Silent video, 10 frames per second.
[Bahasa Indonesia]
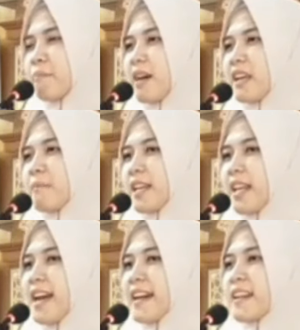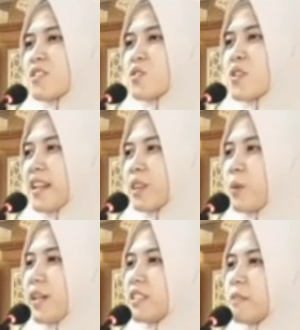Bagaimana agar sholat
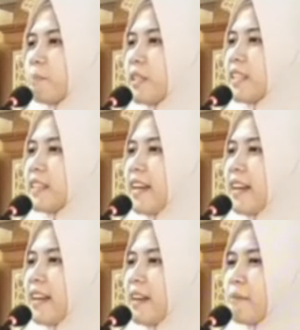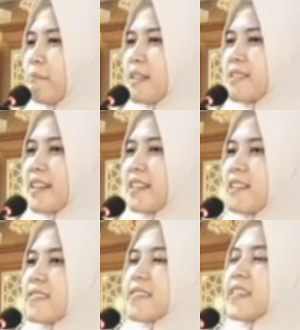wajib kita bisa
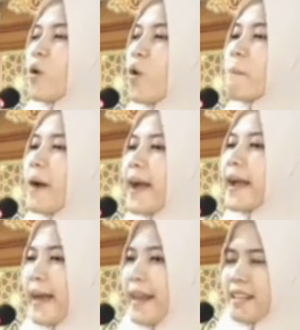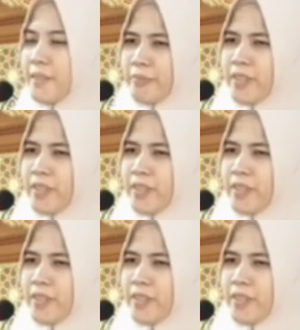diistiqomahkan?